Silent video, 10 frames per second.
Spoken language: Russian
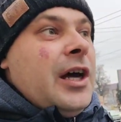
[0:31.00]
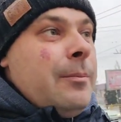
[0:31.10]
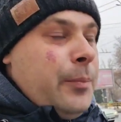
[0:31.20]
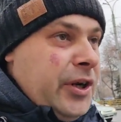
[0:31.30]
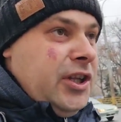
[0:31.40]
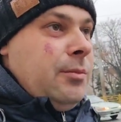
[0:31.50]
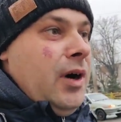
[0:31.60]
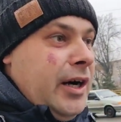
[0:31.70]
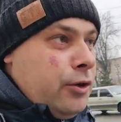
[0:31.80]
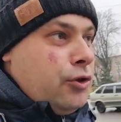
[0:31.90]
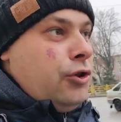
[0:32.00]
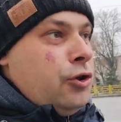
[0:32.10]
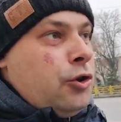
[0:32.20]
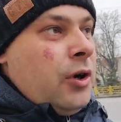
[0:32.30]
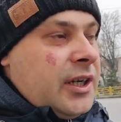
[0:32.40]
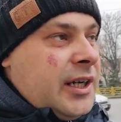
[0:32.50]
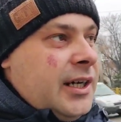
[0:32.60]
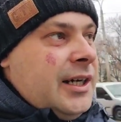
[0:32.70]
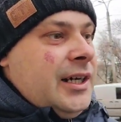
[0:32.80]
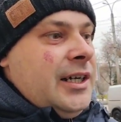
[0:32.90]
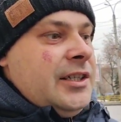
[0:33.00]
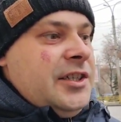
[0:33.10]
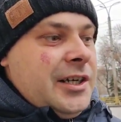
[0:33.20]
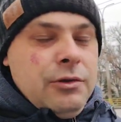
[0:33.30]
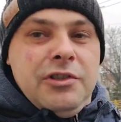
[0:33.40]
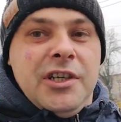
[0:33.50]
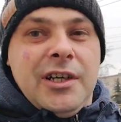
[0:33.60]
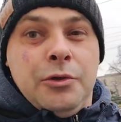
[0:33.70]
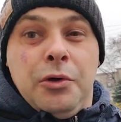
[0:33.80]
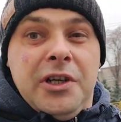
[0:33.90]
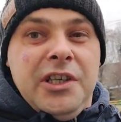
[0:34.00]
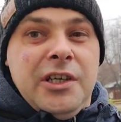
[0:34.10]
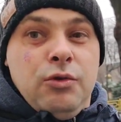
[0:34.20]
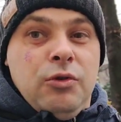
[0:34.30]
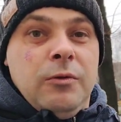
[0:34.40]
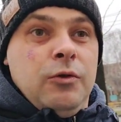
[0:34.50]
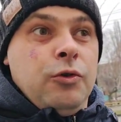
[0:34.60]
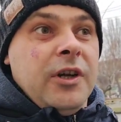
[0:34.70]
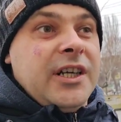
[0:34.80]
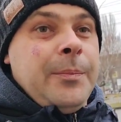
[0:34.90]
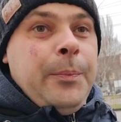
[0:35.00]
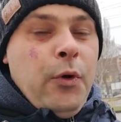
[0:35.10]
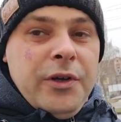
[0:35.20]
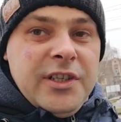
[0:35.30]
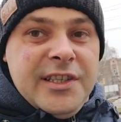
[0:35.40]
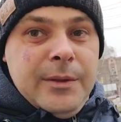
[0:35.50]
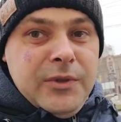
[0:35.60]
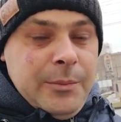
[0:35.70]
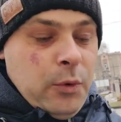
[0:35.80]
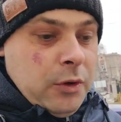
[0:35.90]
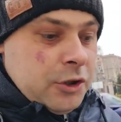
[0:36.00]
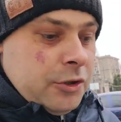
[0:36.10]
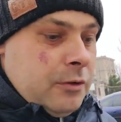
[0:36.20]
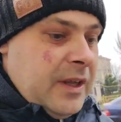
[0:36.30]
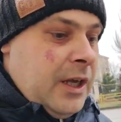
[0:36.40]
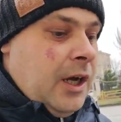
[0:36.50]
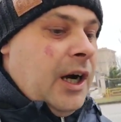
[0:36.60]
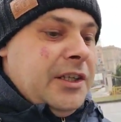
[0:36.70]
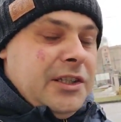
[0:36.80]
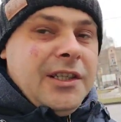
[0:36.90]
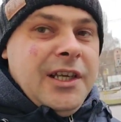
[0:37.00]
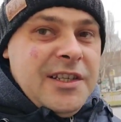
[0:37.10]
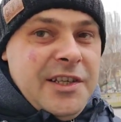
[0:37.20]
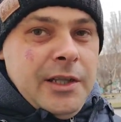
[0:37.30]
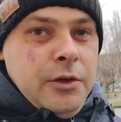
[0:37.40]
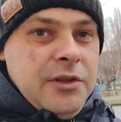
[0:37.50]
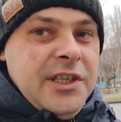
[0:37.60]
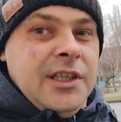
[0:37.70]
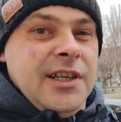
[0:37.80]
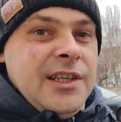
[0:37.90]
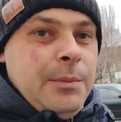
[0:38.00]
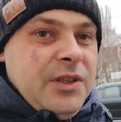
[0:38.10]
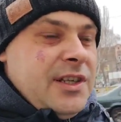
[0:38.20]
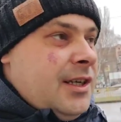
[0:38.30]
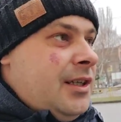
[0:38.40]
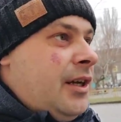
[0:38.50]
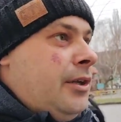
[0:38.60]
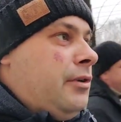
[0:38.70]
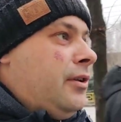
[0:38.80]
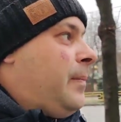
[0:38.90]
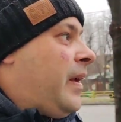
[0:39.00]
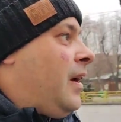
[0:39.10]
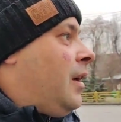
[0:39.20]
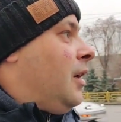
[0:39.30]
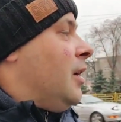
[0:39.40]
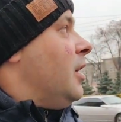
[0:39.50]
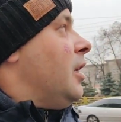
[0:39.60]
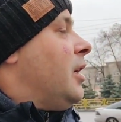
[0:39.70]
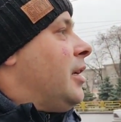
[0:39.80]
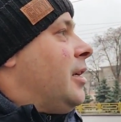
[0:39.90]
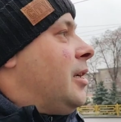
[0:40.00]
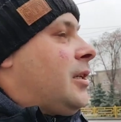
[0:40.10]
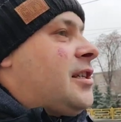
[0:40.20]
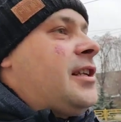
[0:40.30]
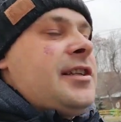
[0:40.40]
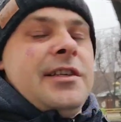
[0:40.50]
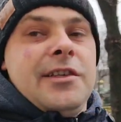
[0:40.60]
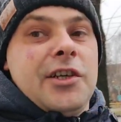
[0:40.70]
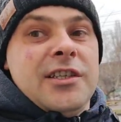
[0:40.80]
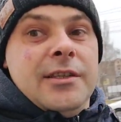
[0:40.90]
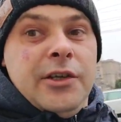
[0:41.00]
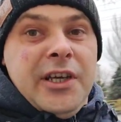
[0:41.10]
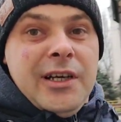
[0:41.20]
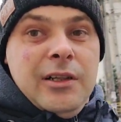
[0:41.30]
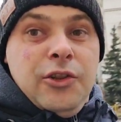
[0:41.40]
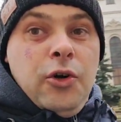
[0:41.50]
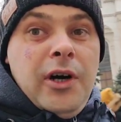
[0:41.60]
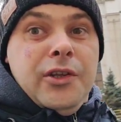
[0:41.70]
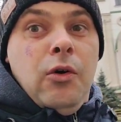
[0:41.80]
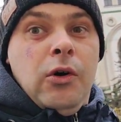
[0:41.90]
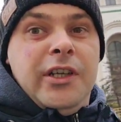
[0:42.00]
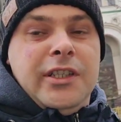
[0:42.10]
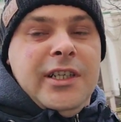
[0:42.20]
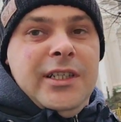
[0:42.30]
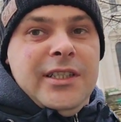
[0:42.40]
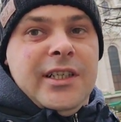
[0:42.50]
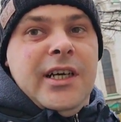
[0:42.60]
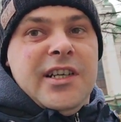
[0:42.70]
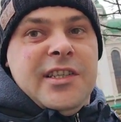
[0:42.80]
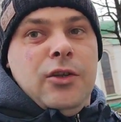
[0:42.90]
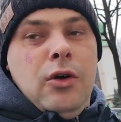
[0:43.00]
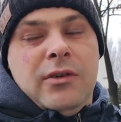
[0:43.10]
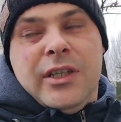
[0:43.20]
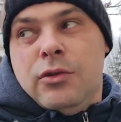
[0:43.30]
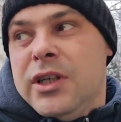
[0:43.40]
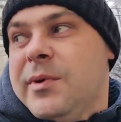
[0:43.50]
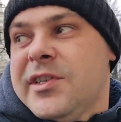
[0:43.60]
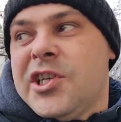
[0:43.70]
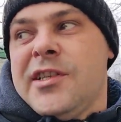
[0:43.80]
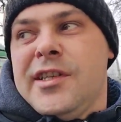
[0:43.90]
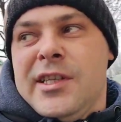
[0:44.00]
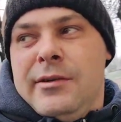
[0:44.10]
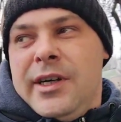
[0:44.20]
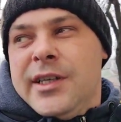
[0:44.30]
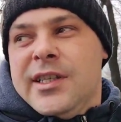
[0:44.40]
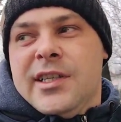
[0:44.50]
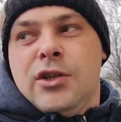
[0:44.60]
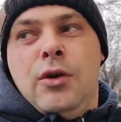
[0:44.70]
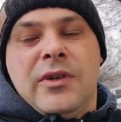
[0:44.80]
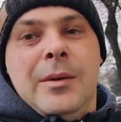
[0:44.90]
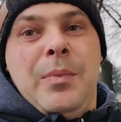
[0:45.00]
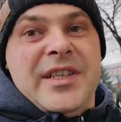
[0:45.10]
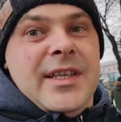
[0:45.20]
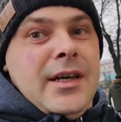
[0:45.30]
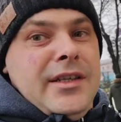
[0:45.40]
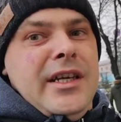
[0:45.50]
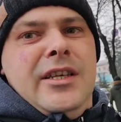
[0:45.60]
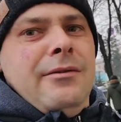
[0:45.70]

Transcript: там принимают, но только тех людей, которые едут только поездом на Польшу они тогда сделают за 359. Э, здесь я сейчас доехал до Анголинга, такая остановка, ну либо сейчас называется остановка базарная,